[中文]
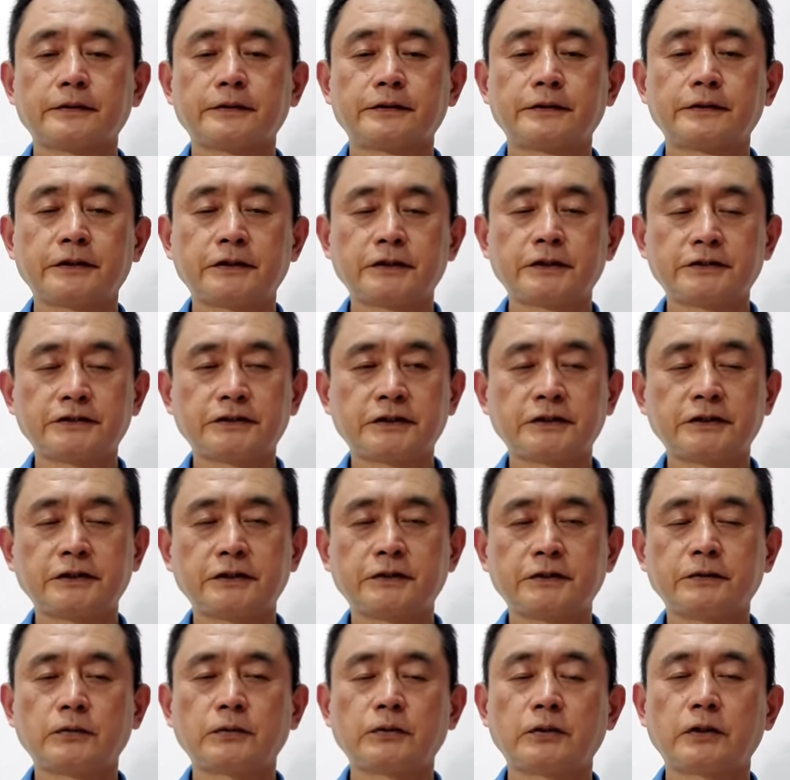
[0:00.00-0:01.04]
这个真
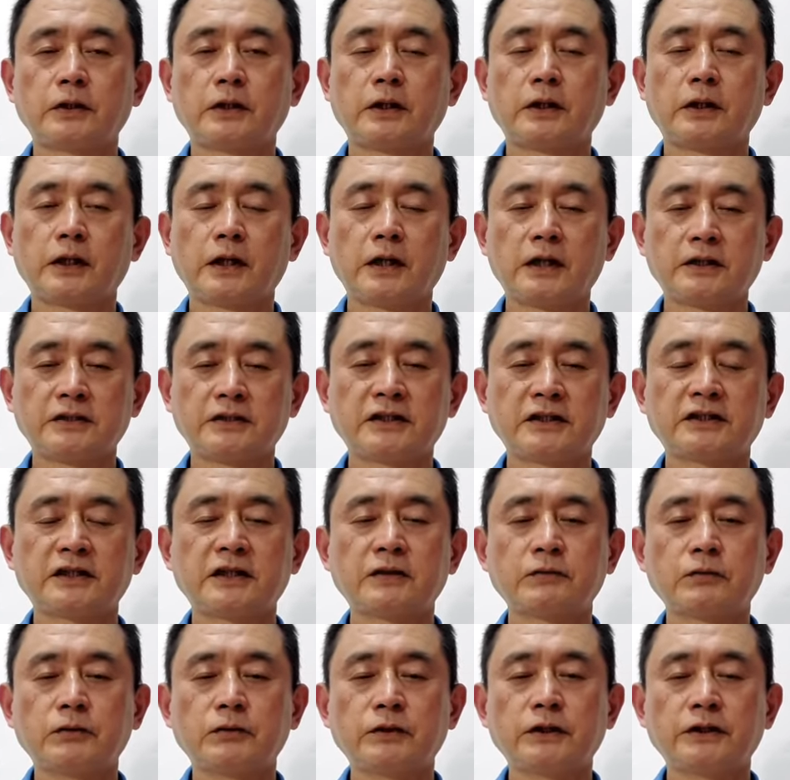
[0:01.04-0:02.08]
的好像
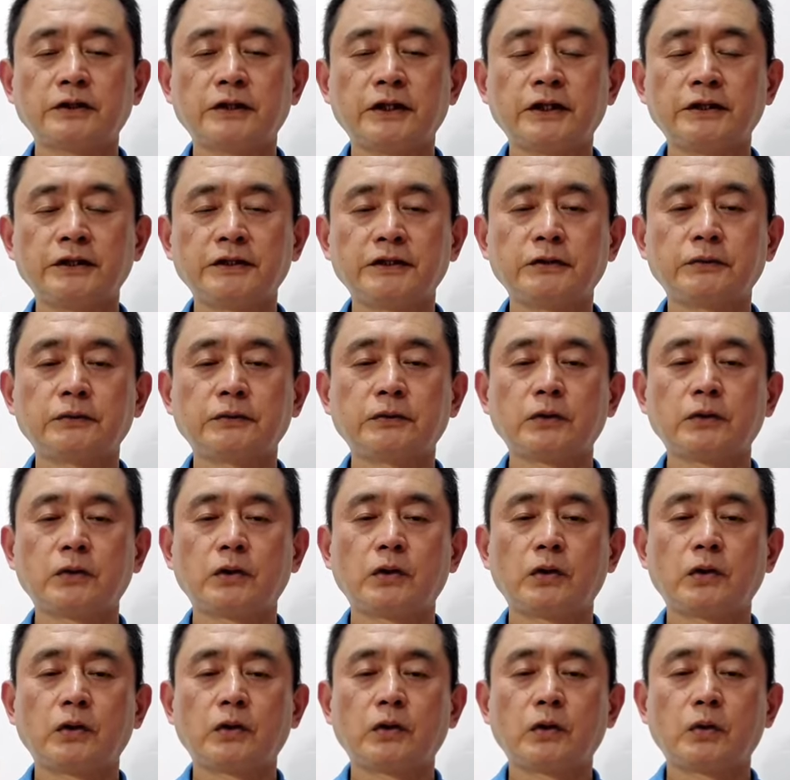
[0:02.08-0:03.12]
让我的年龄
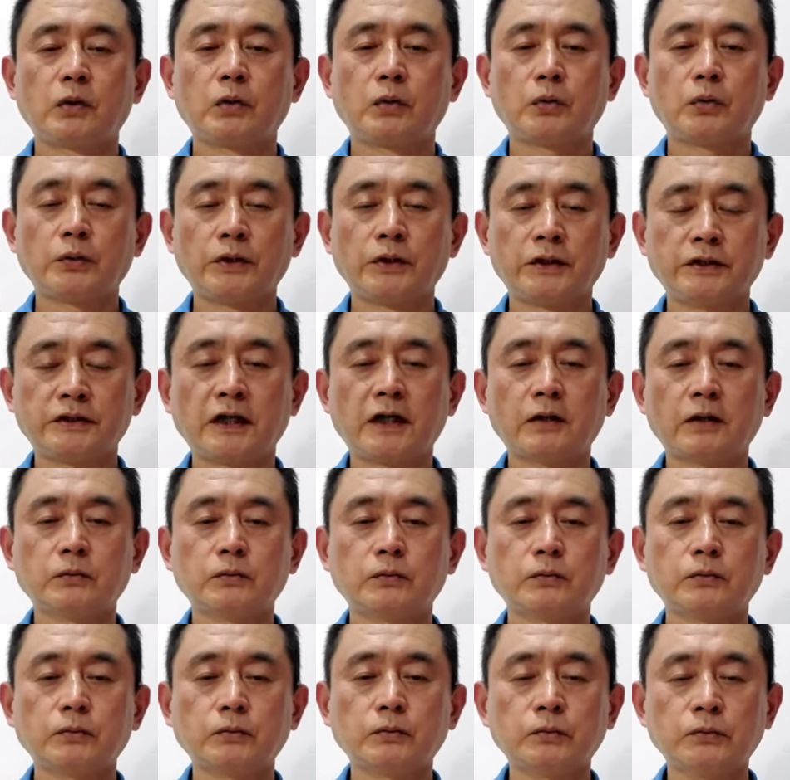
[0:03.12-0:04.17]
回到
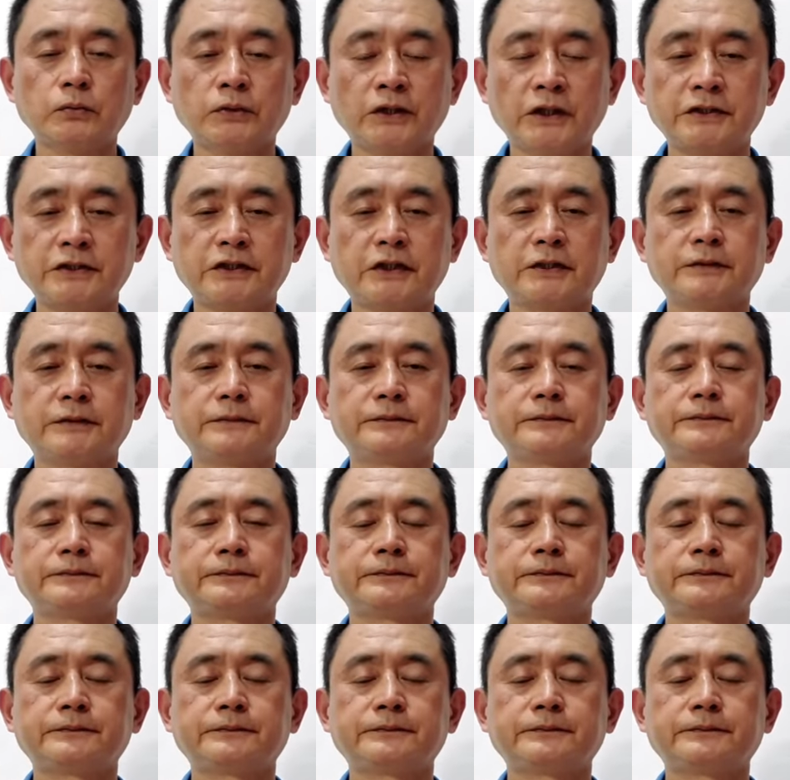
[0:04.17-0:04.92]
五年前，